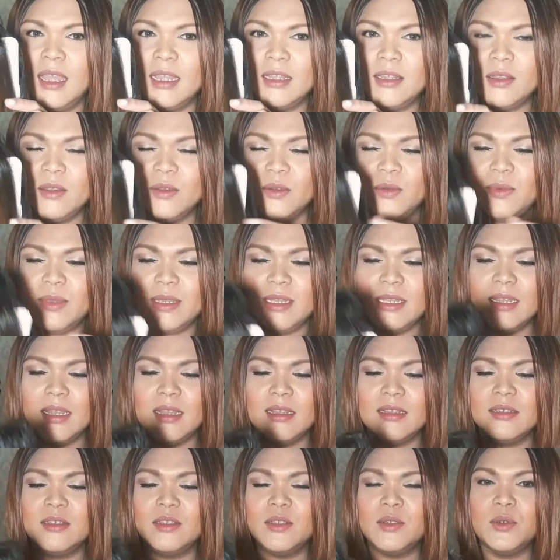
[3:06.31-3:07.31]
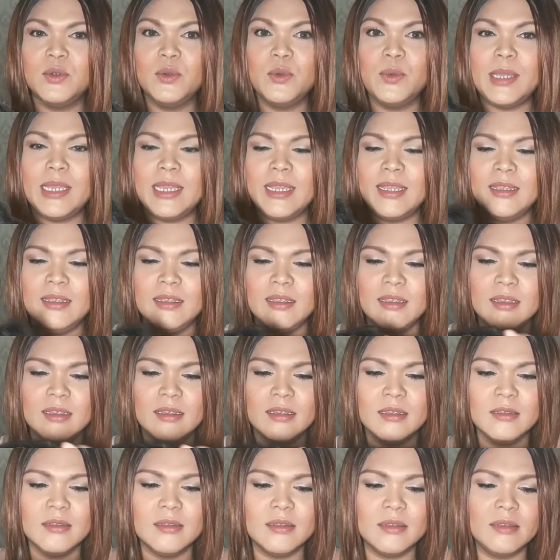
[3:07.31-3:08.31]
Ito yung wig, ang yung wig.
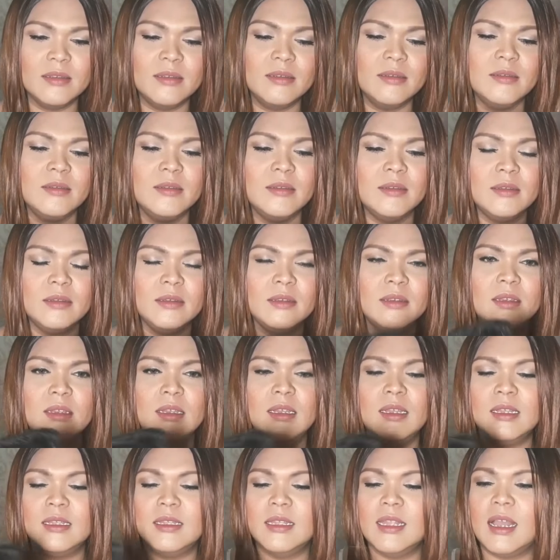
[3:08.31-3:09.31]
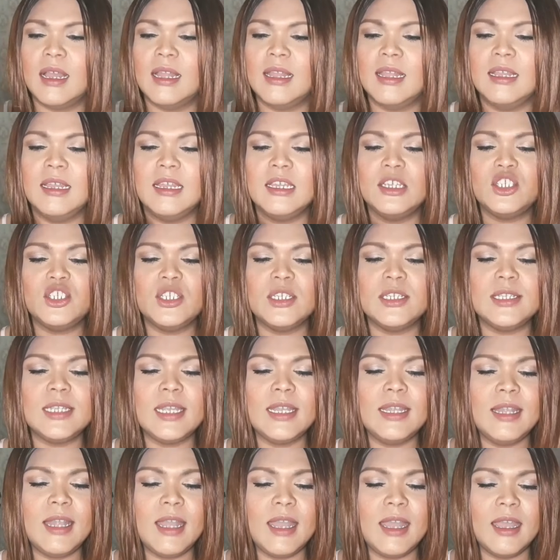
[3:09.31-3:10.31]
Nakalagay siya
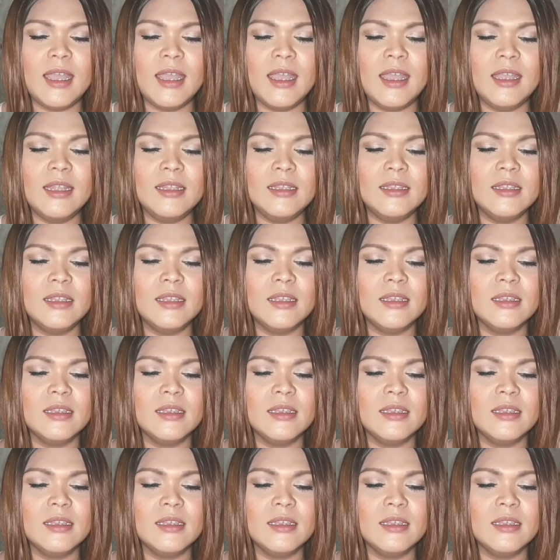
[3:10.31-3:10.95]
sa net.